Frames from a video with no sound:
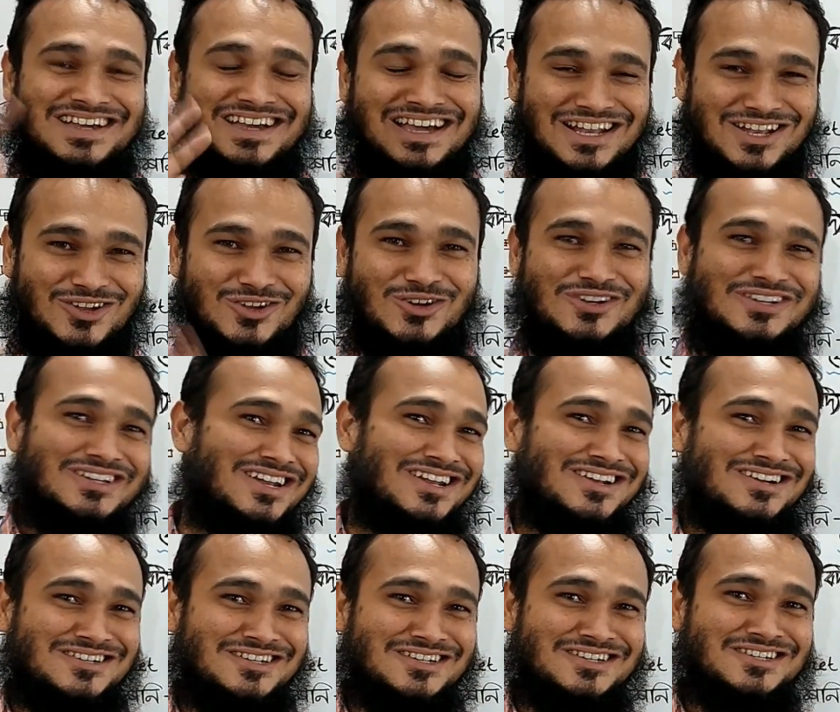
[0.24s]
হ্যালো ডিয়ার
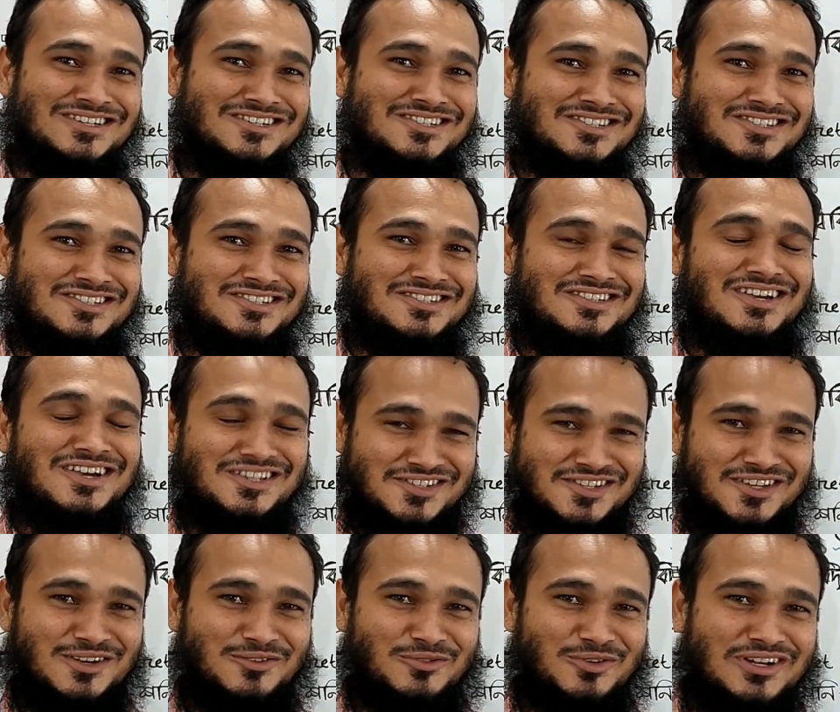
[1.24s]
লার্নার্স
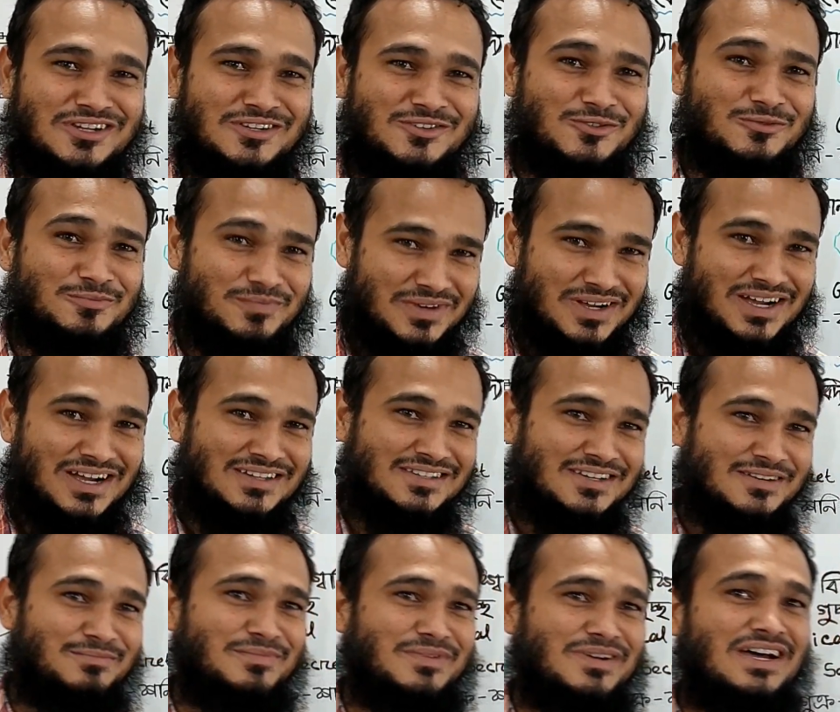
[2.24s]
আসসালামু আলাইকুম
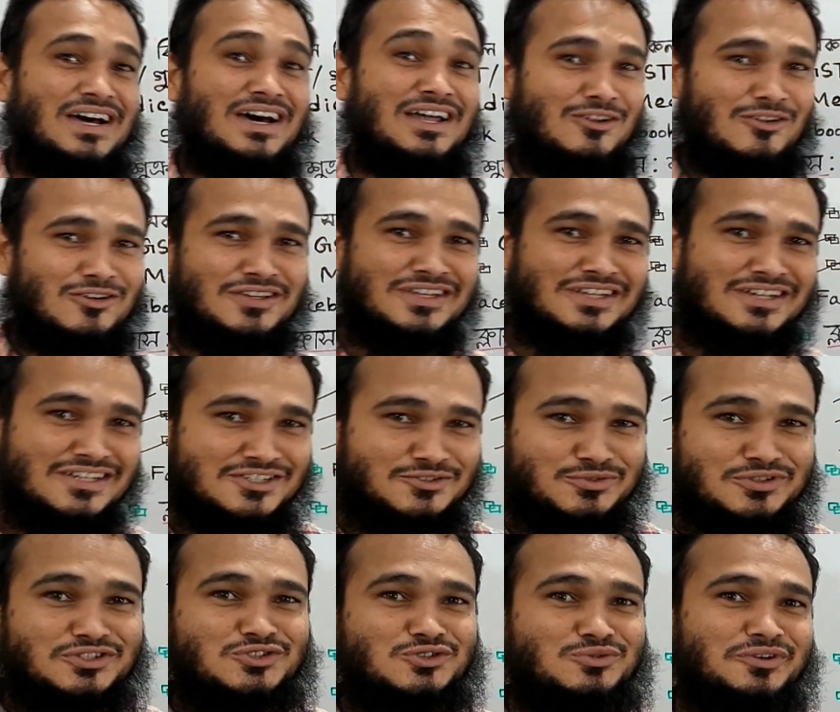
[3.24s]
আদাব আনলক ইংলিশ
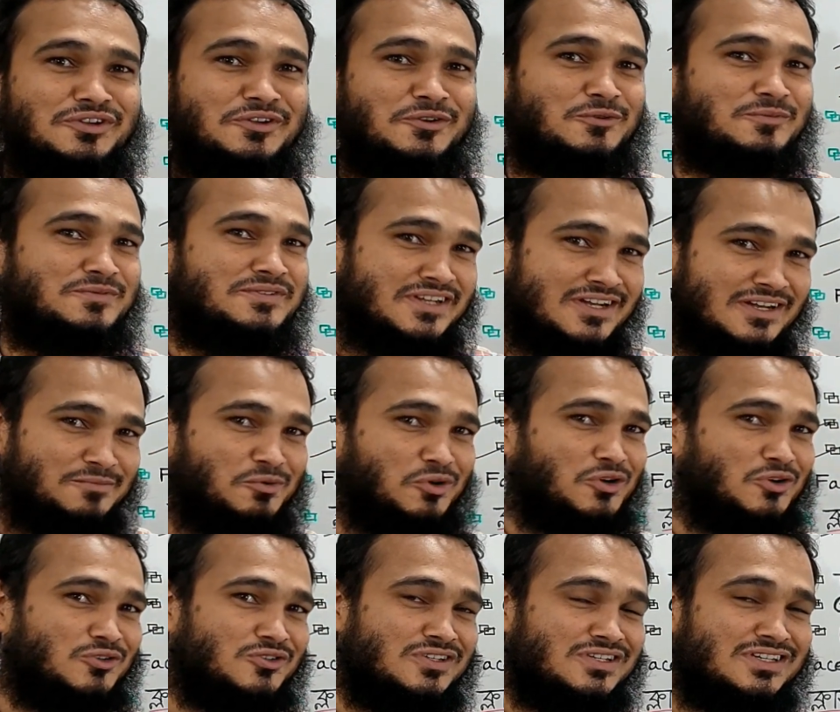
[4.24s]
উইথ সুমন ইউটিউব চ্যানেলের
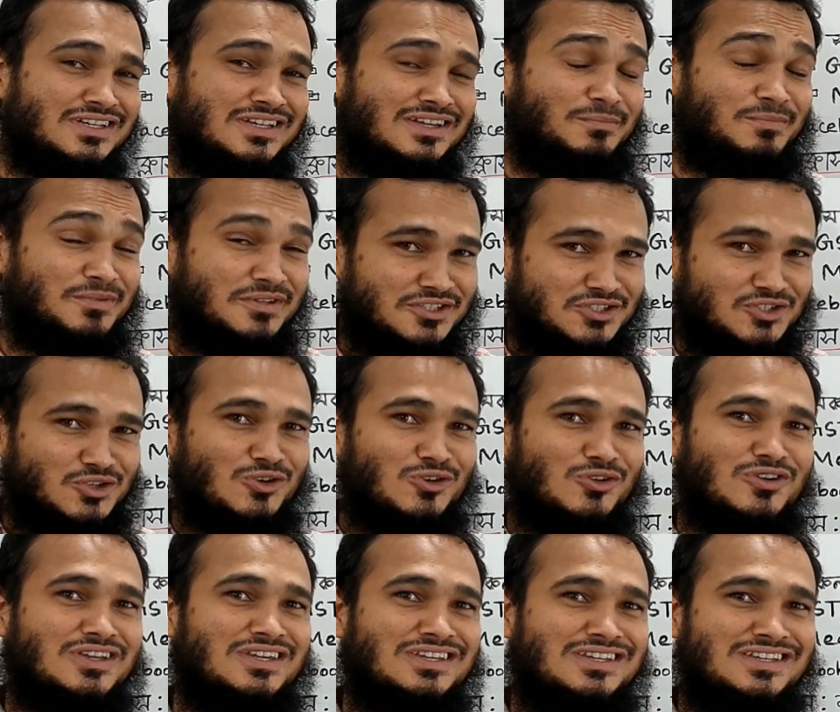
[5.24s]
পক্ষ থেকে আপনাদের
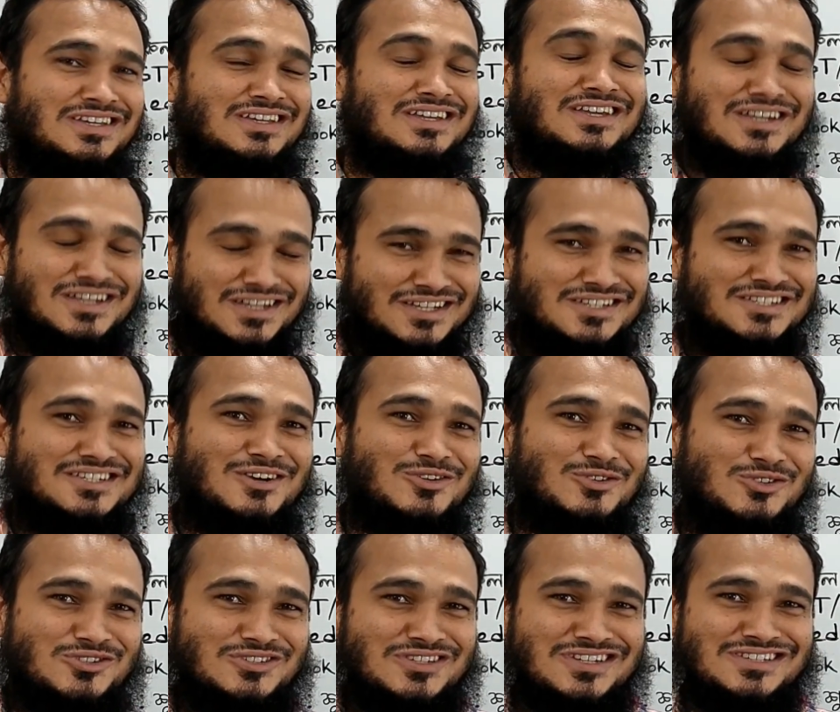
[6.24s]
সকলকে
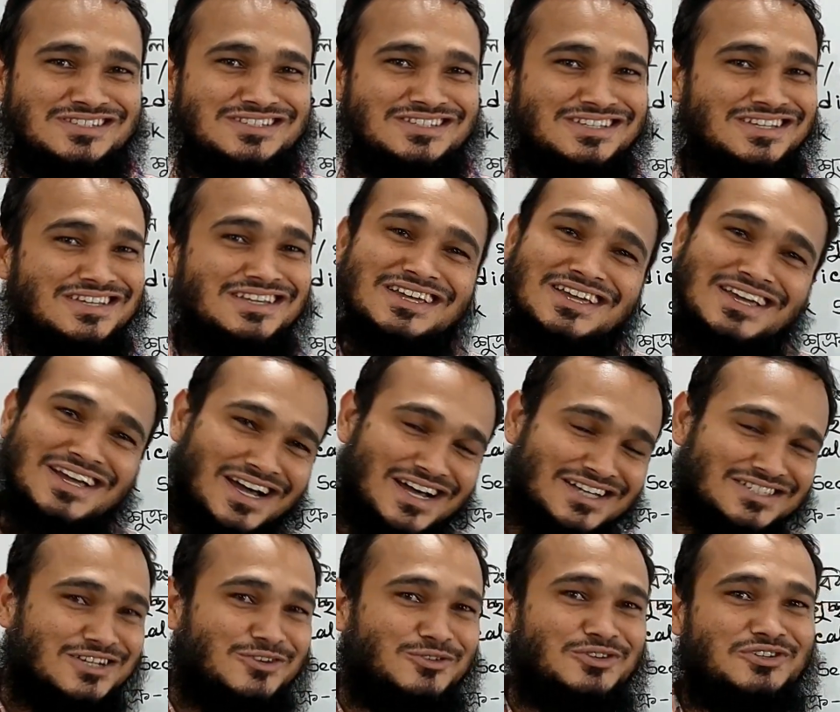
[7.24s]
স্বাগত জানাচ্ছি
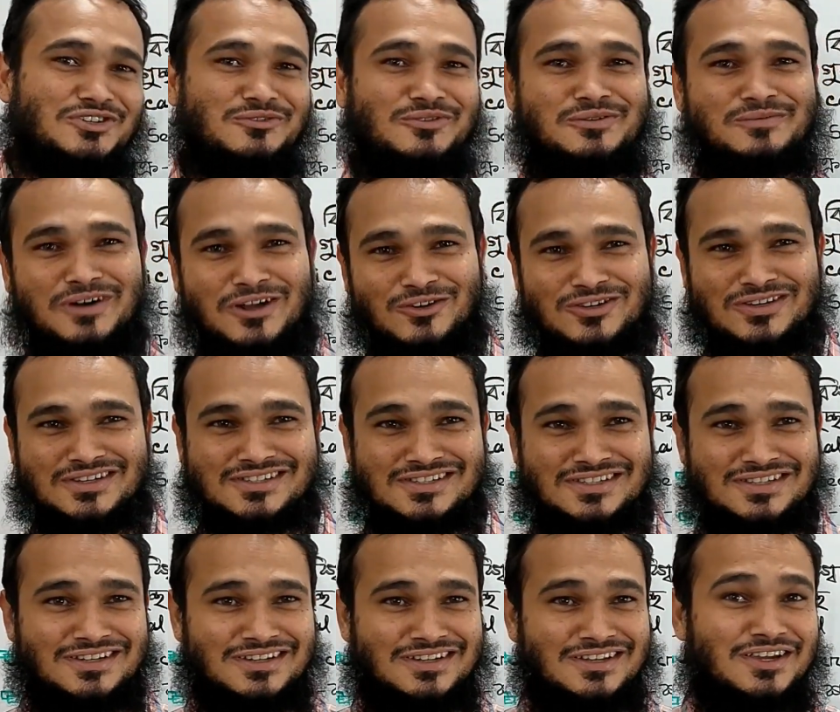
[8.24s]
আশা করি সবাই ভালোই
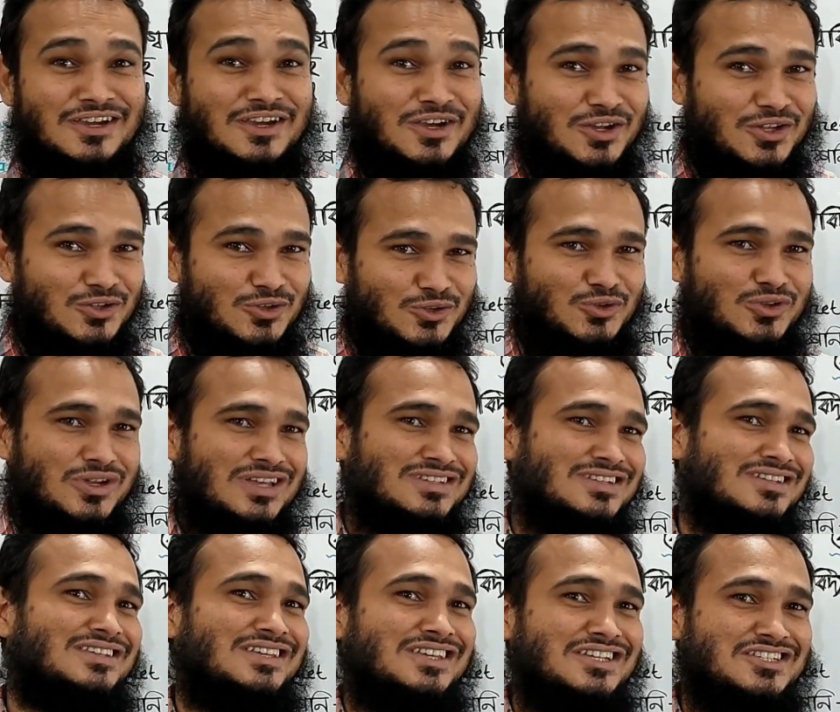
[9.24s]
আছেন তো দুই
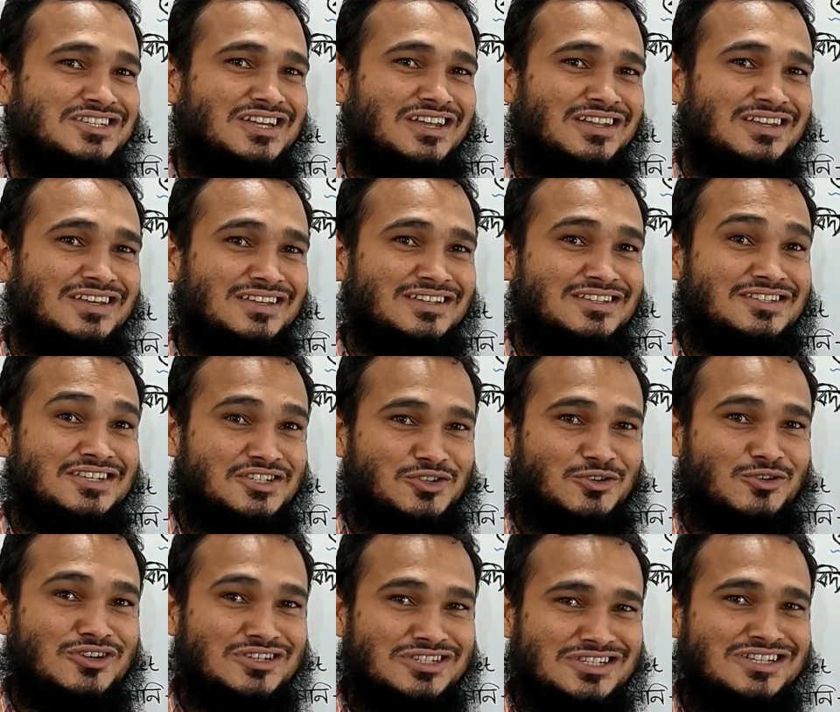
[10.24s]
সালে যে
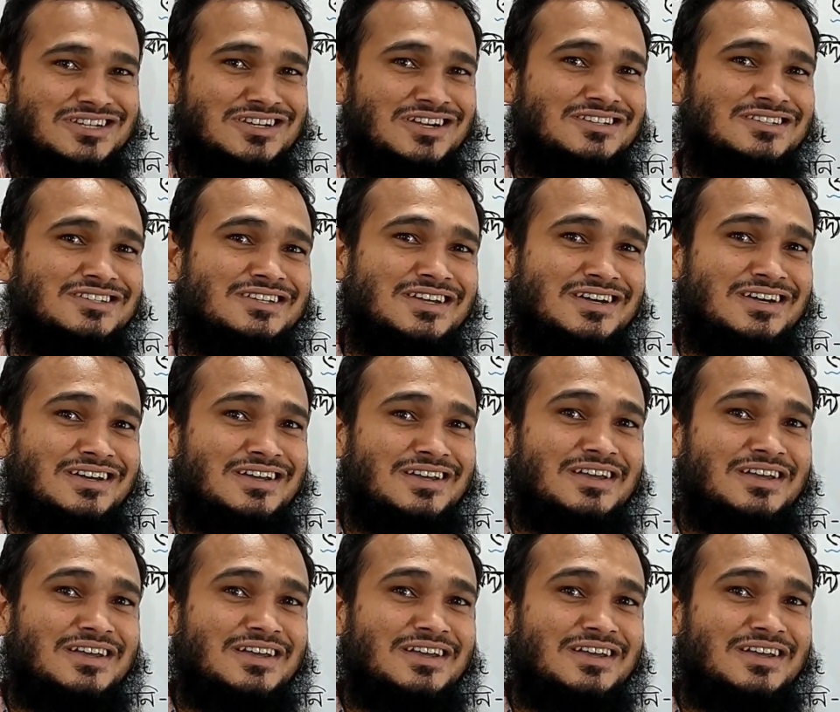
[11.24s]
সকল শিক্ষার্থীরা